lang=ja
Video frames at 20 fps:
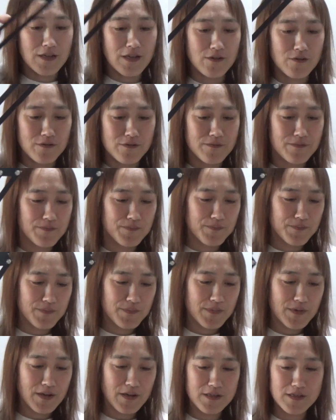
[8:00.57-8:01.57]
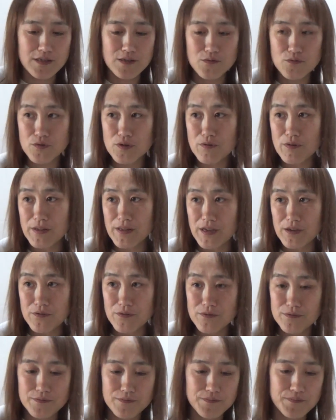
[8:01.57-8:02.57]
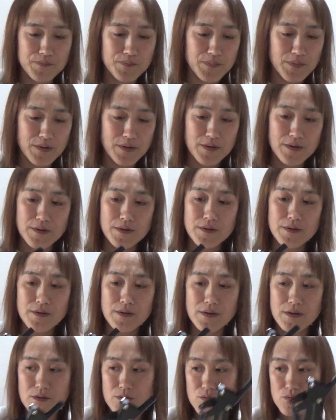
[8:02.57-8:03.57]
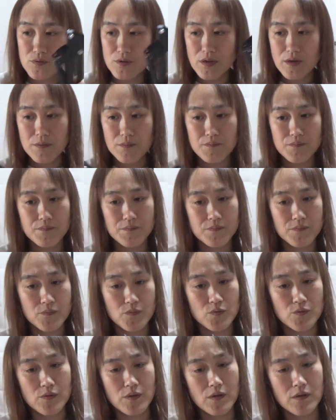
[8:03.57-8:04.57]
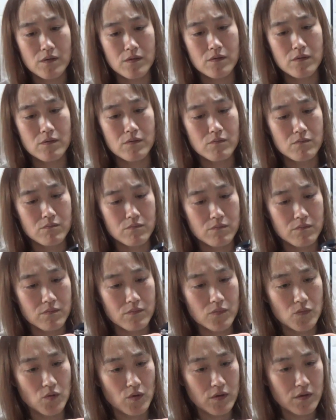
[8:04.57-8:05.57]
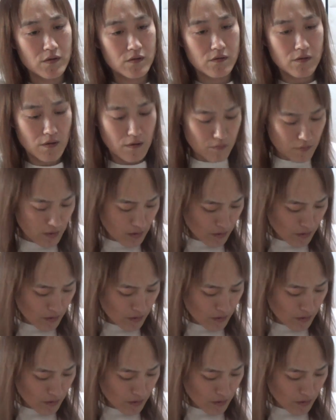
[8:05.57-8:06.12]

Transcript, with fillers: ないよカチンコではないよえっとねえっとねうんどうやって使うん